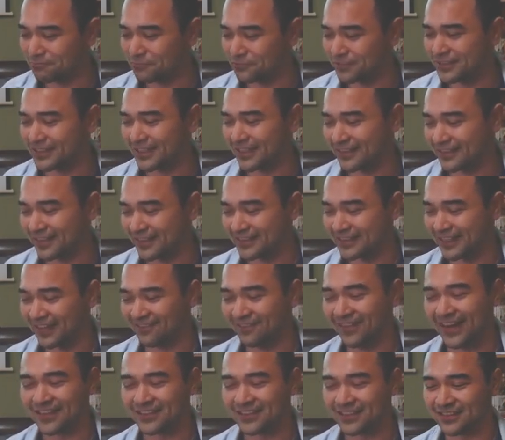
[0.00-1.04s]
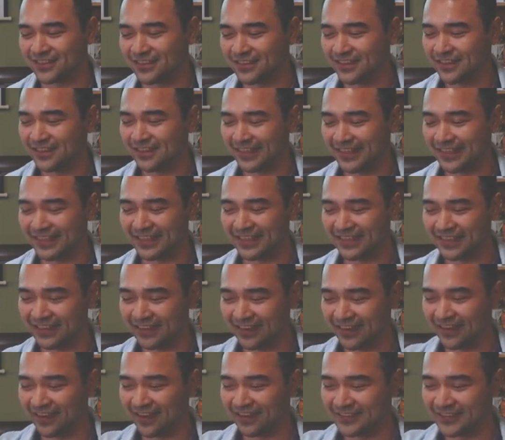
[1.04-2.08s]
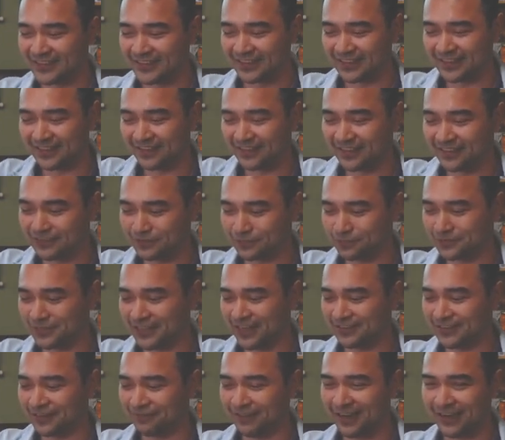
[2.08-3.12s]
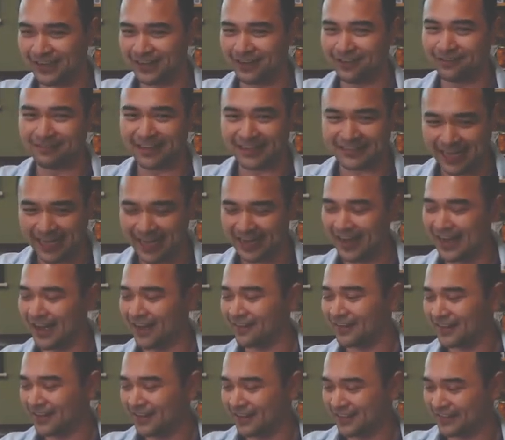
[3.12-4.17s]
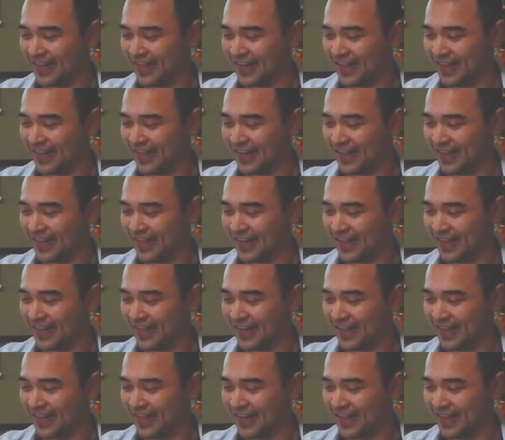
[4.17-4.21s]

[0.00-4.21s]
目前的想法是以呃几个主要的网课为参考，